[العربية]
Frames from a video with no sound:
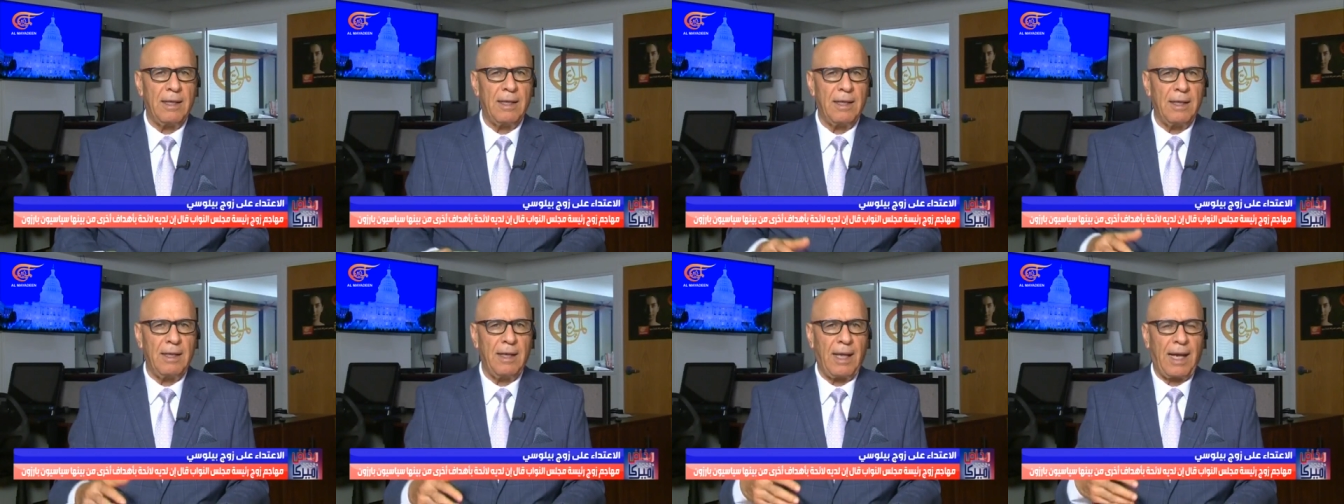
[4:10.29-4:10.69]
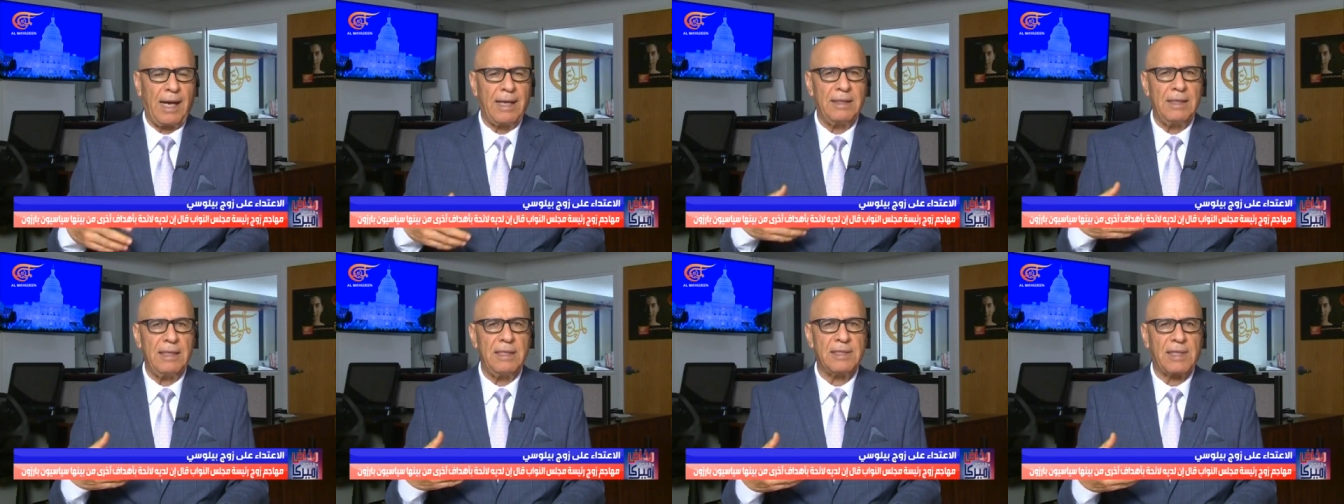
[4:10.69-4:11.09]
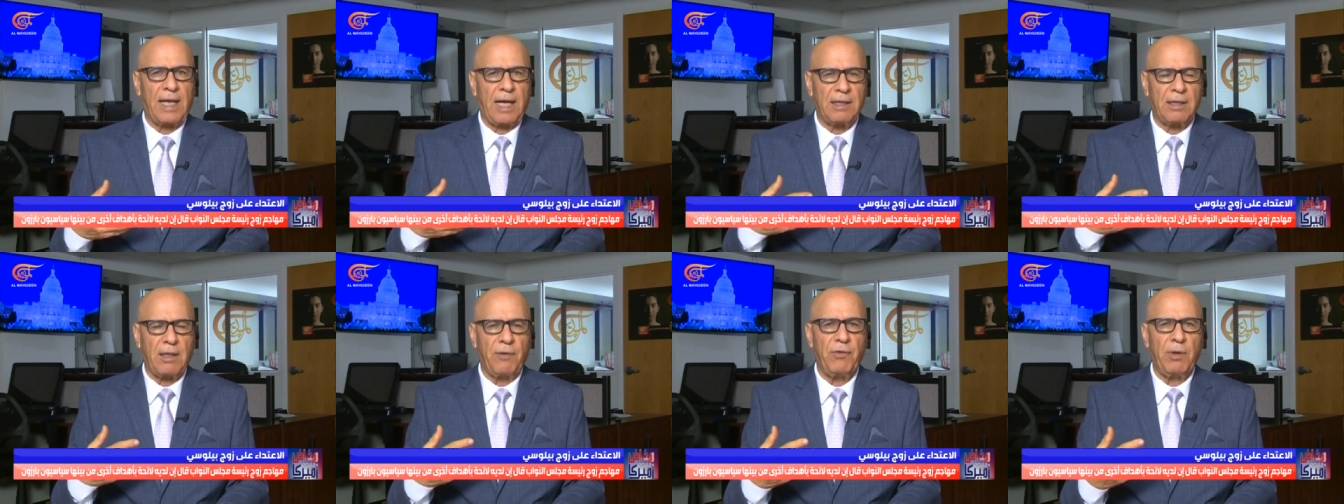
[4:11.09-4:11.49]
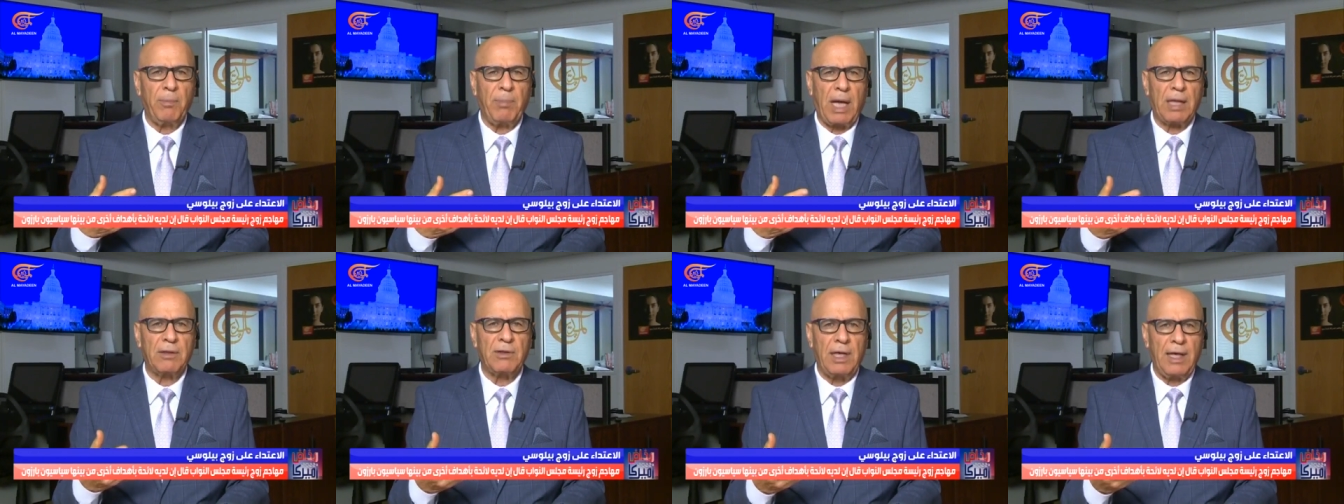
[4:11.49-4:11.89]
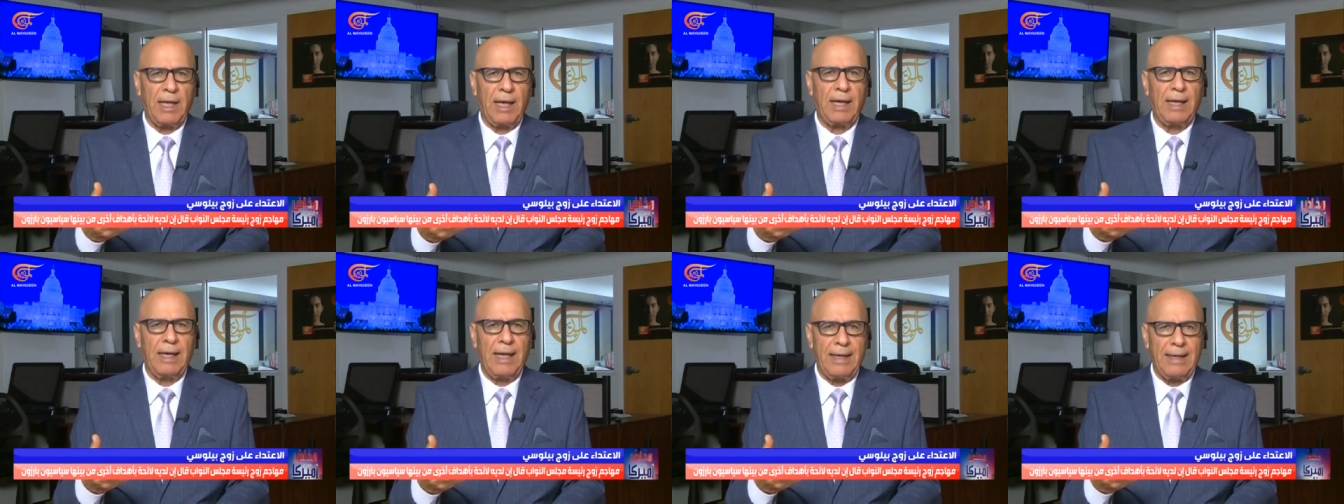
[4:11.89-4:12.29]
الحديث حتى في بعض
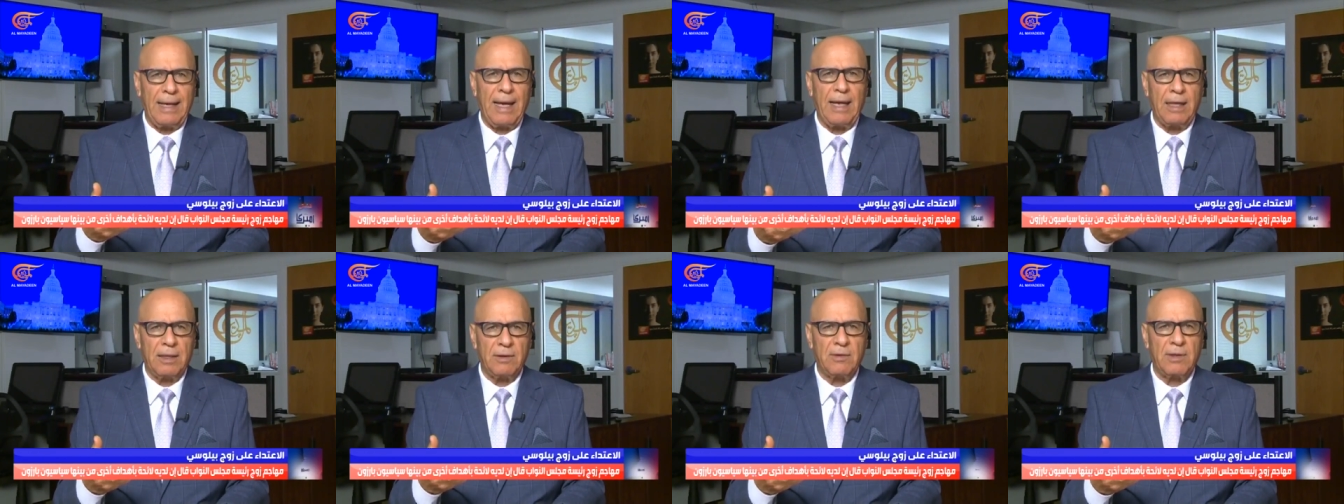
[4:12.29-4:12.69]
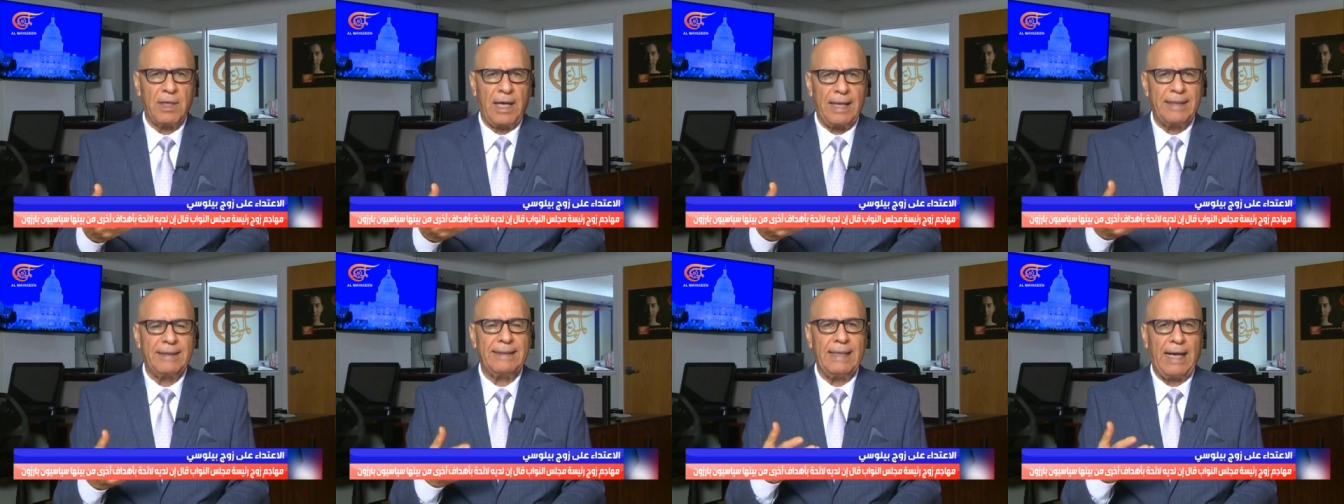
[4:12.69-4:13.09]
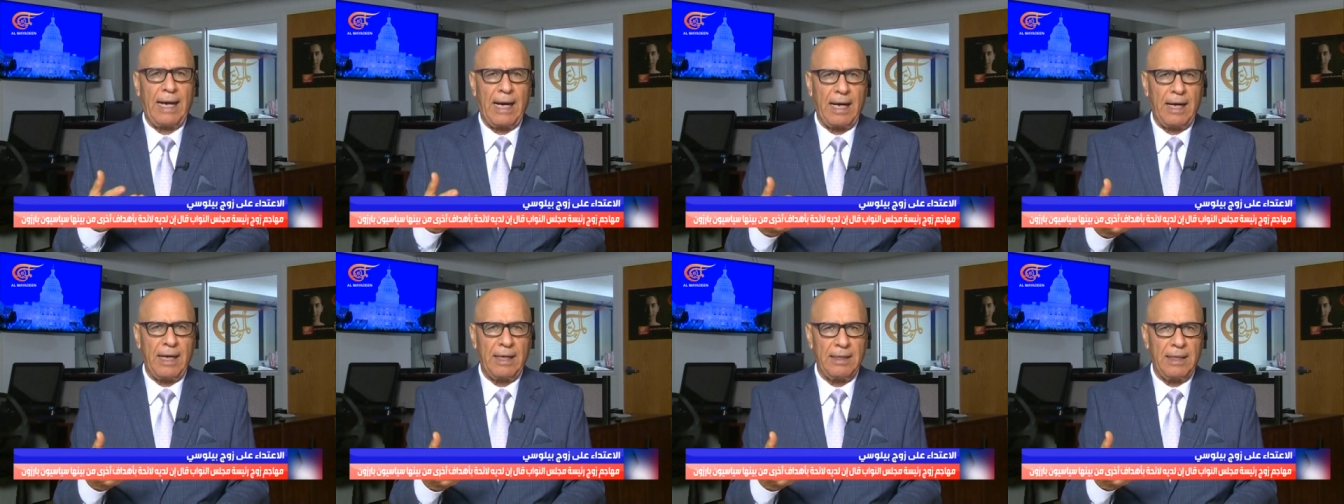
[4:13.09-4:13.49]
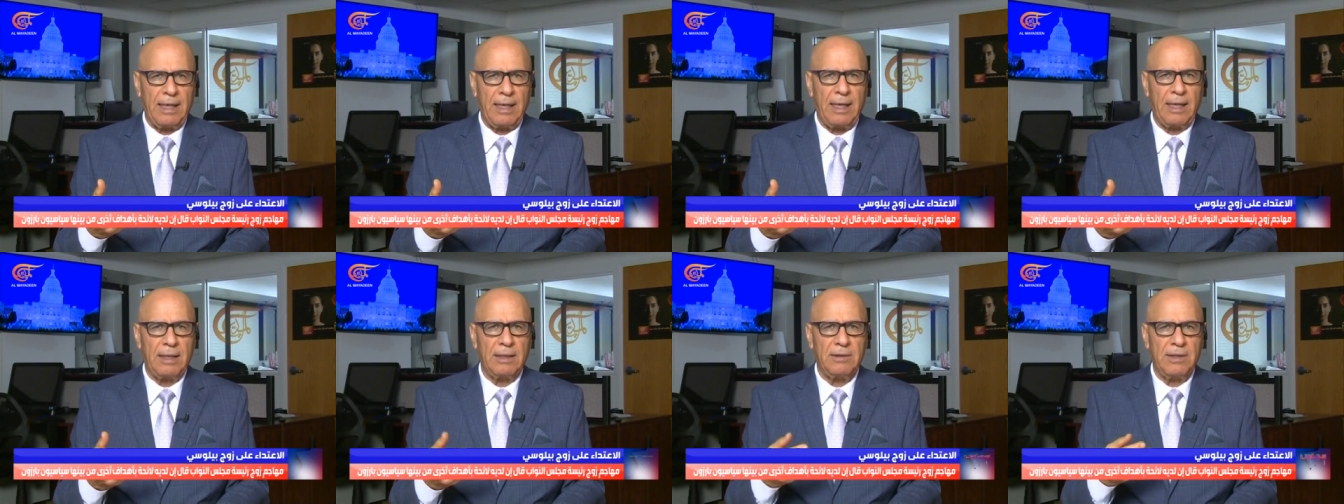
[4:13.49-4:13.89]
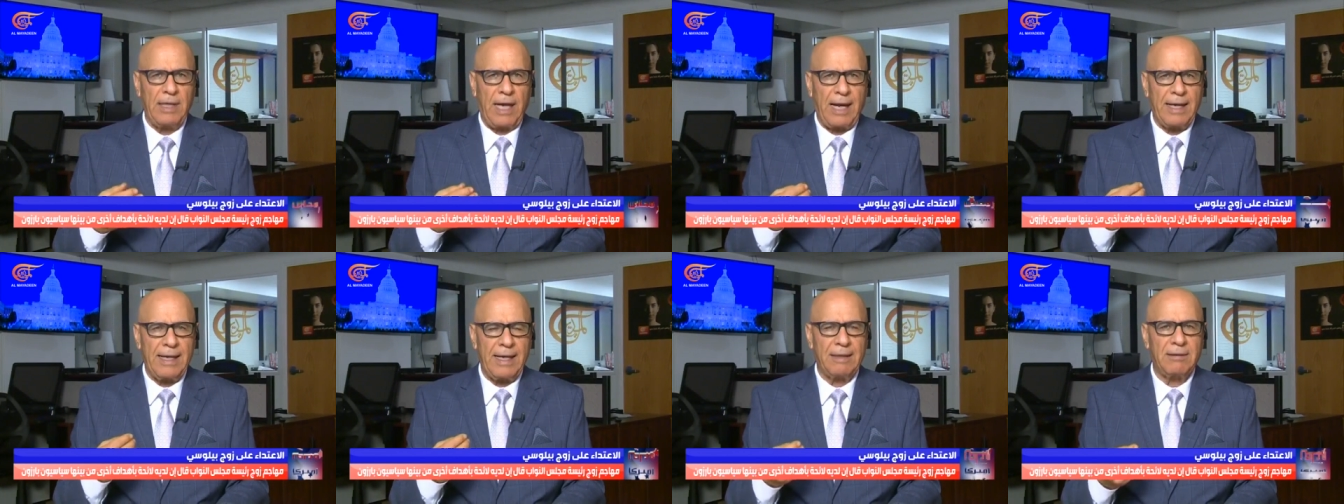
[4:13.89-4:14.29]
الإعلانات
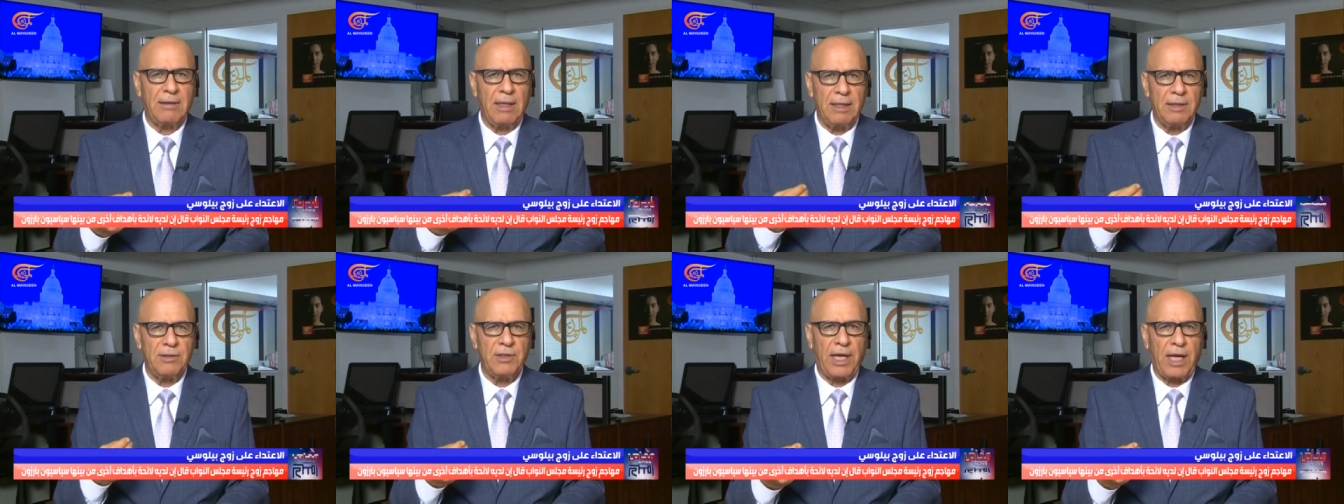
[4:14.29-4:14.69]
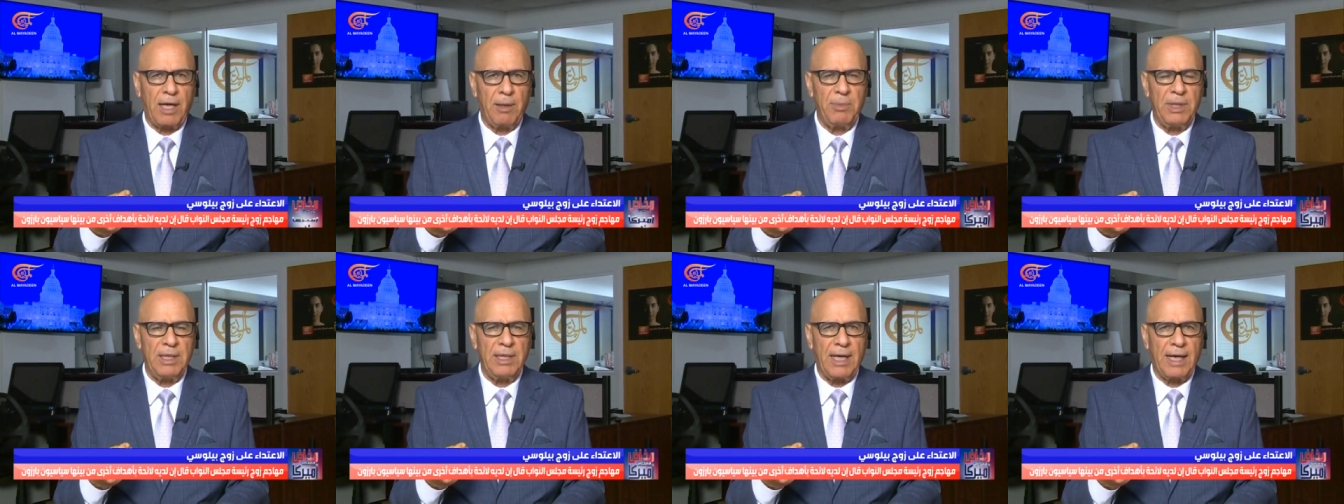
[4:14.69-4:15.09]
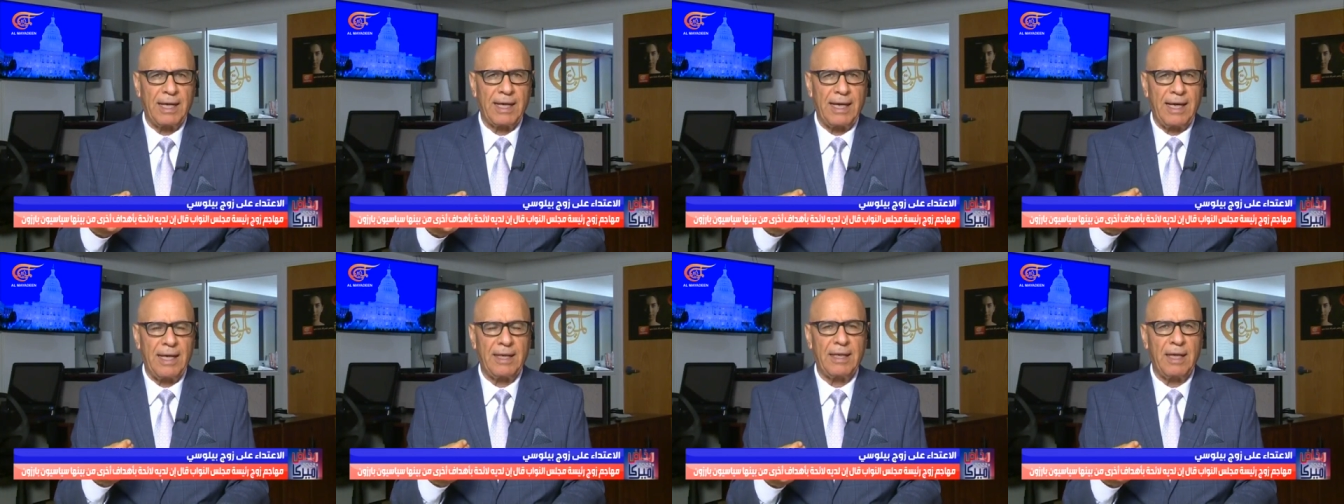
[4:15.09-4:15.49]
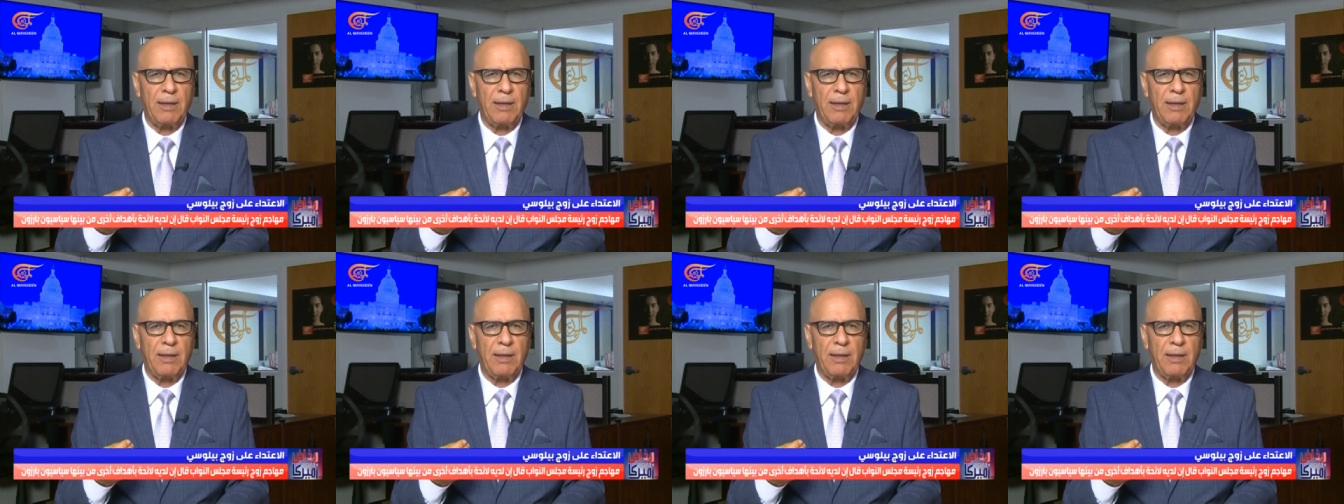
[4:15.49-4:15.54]
الدعايات الانتخابية كان